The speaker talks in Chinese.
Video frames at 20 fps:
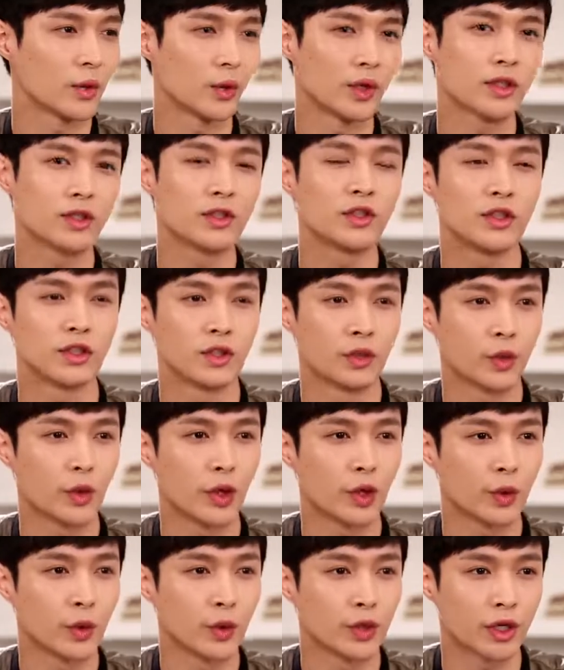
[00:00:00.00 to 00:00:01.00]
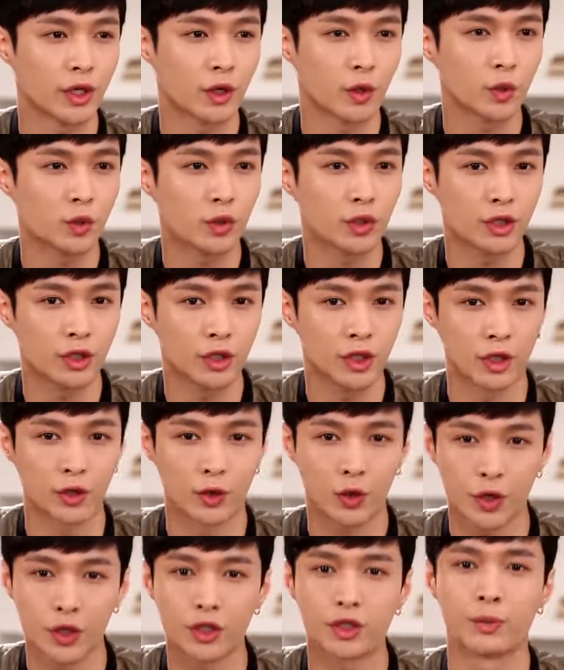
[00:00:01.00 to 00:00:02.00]
的，因为自己对于这个工作室
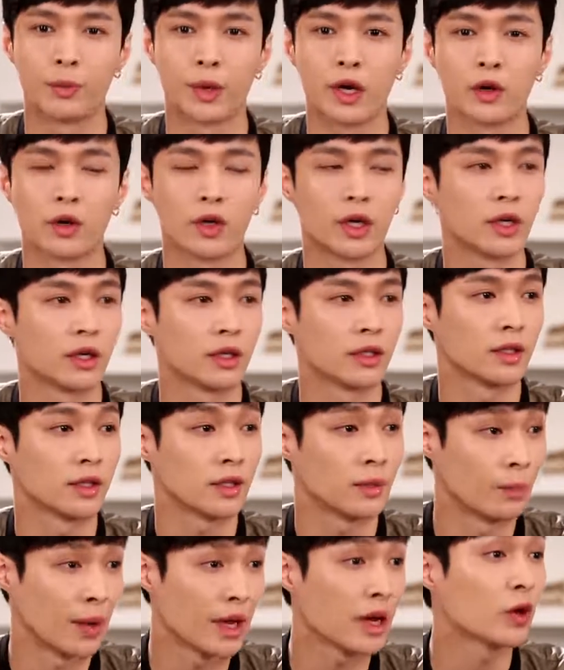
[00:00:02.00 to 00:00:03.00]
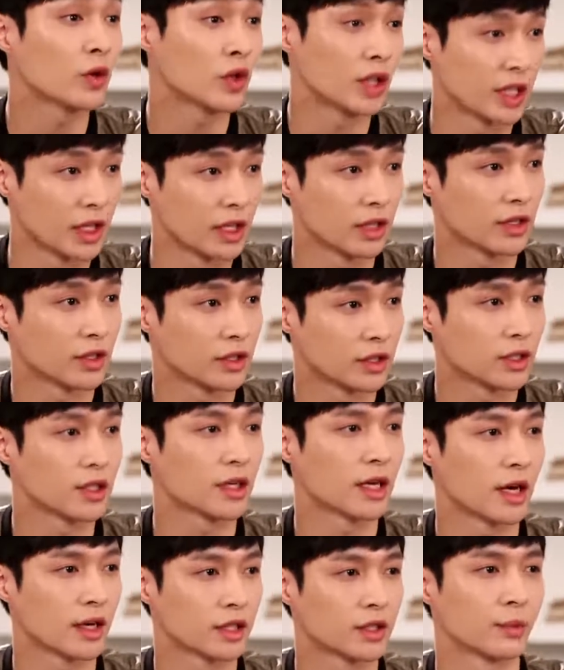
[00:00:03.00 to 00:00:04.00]
也确实没有一个没有底，
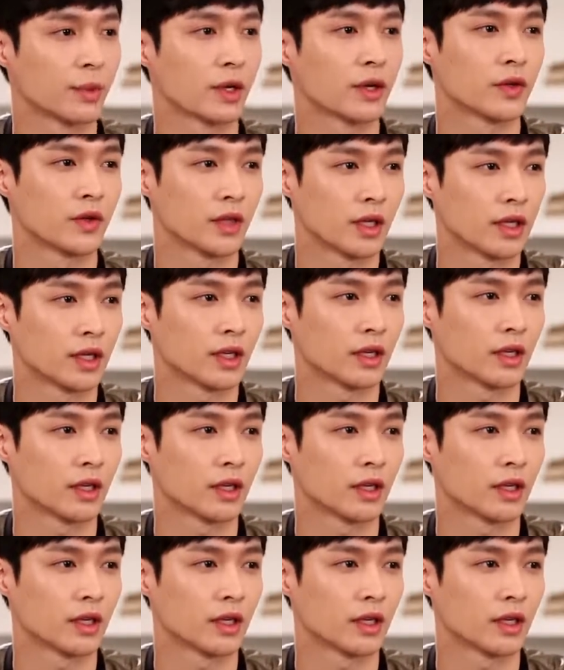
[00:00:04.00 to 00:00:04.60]
心里还是没有